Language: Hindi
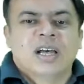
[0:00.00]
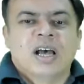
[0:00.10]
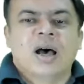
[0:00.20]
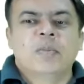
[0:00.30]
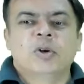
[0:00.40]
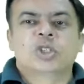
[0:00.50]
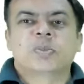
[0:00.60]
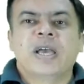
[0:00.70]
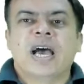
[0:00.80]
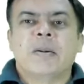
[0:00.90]
अब उसमें
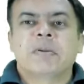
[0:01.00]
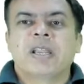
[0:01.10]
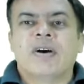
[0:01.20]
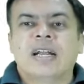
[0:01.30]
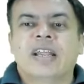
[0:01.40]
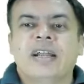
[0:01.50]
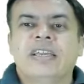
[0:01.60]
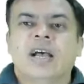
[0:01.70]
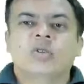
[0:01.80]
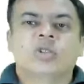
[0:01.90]
आपने वाटर ऐड किया
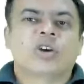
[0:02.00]
उससे